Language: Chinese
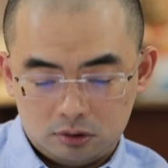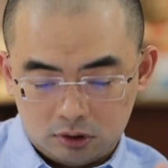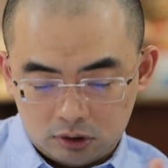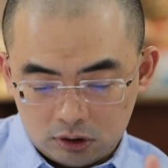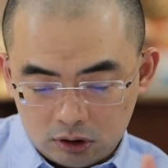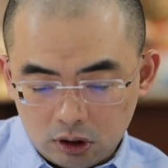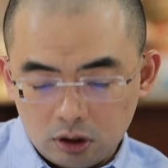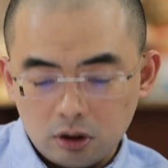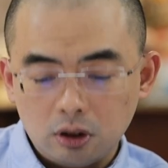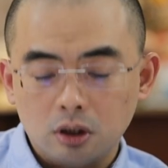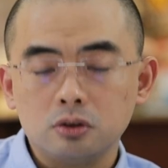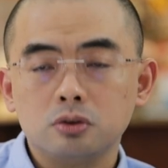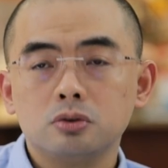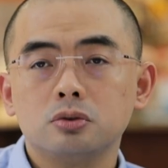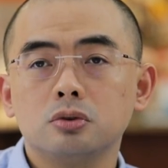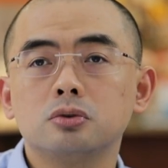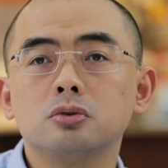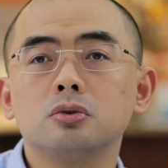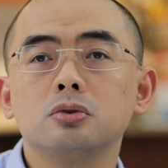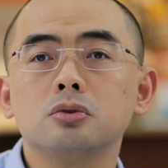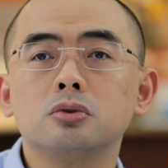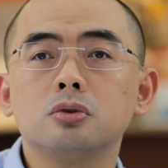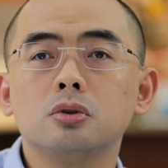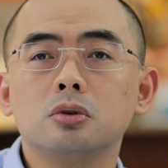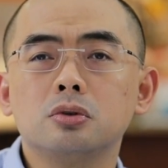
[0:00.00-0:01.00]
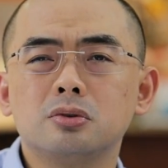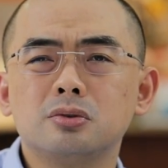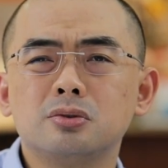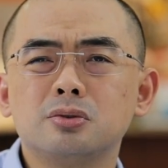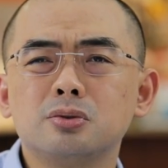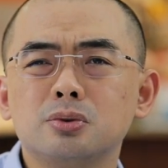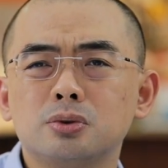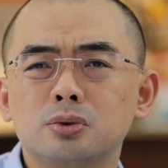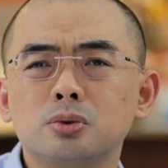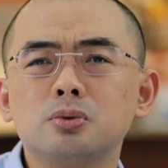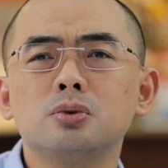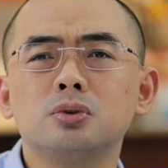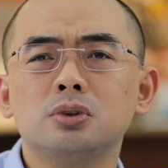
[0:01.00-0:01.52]
这个呢
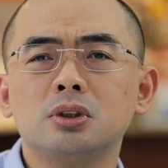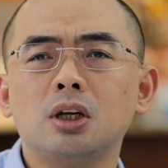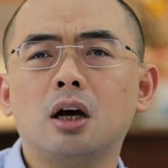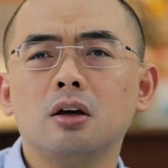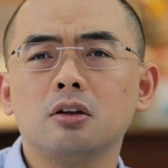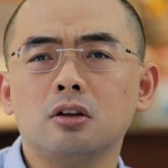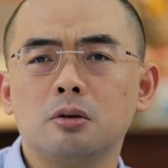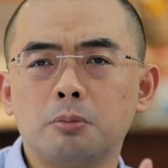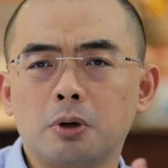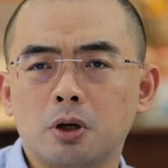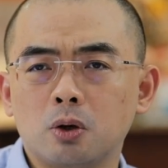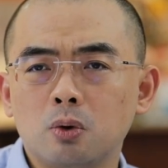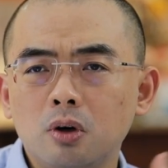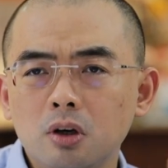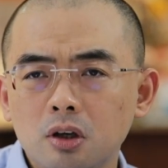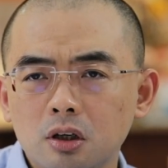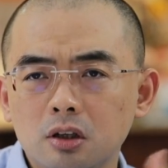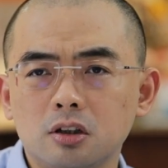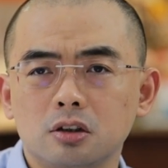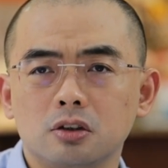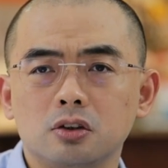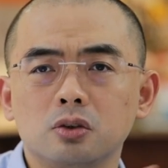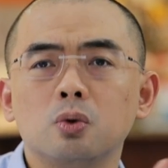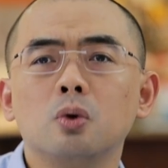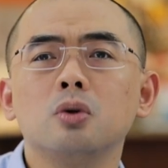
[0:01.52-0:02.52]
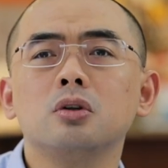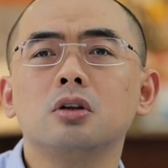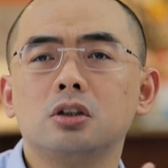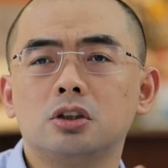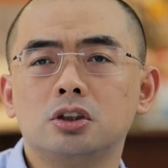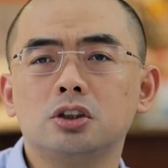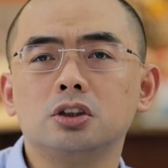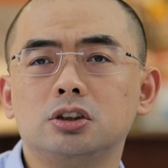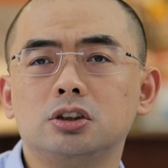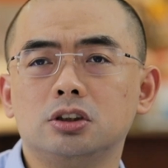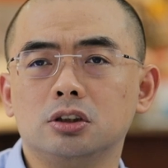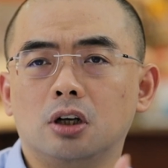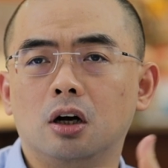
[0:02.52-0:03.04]
就就就就是这样的，美国很多的
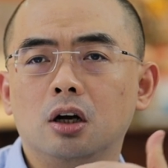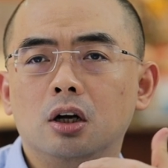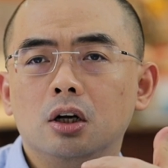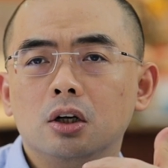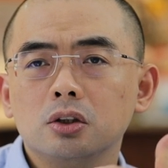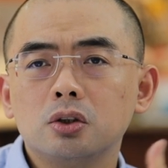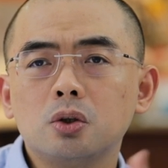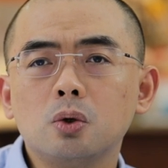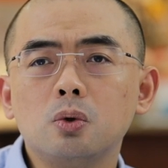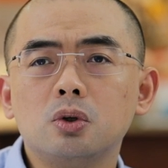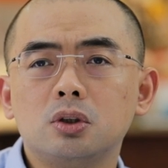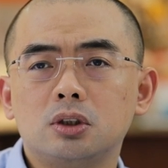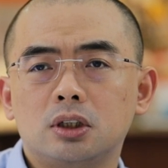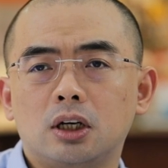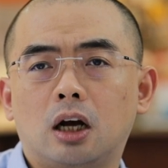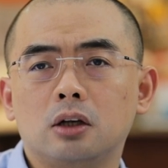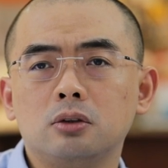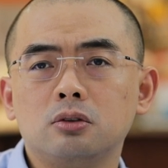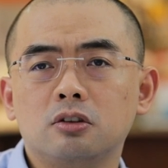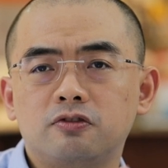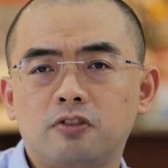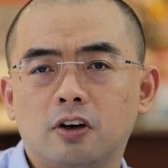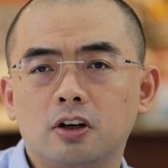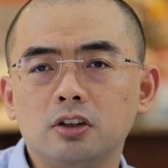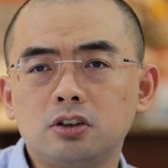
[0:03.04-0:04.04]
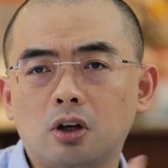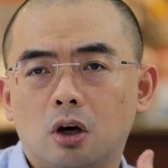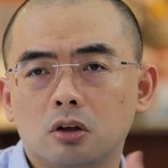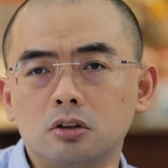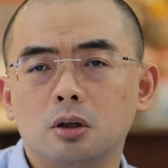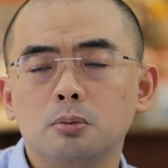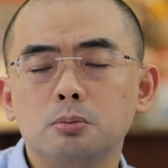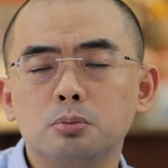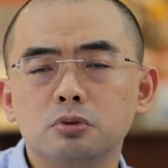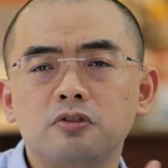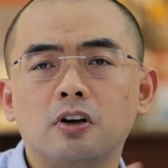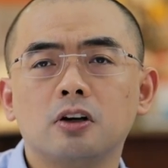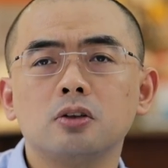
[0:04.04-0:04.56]
情都是这样，就防小
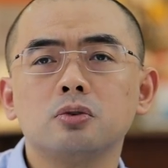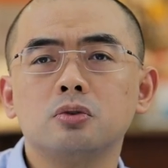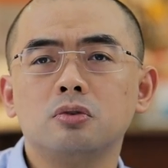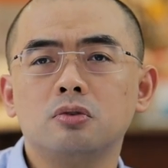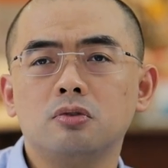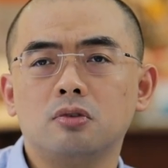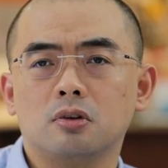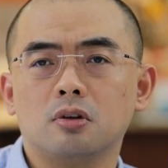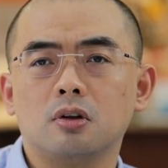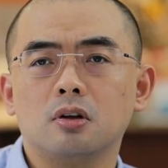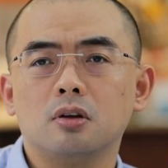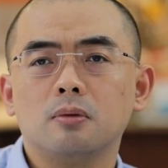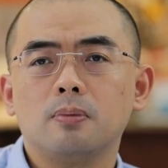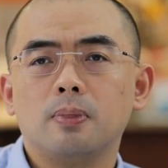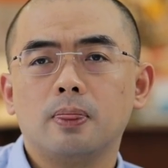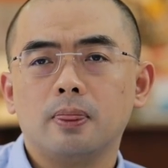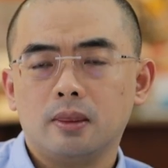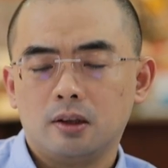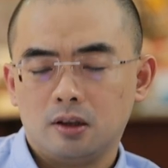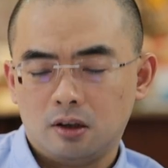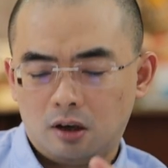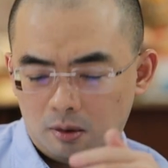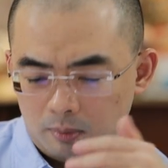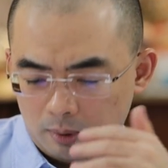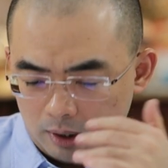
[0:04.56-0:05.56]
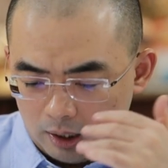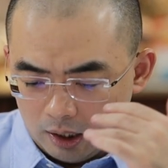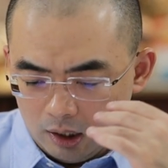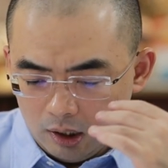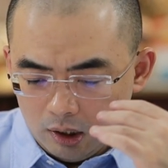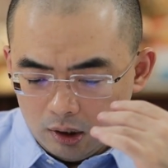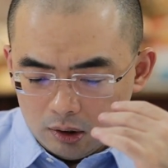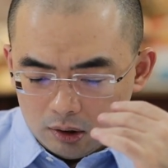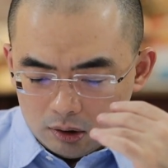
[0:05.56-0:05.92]
人不防君子。你知道吗？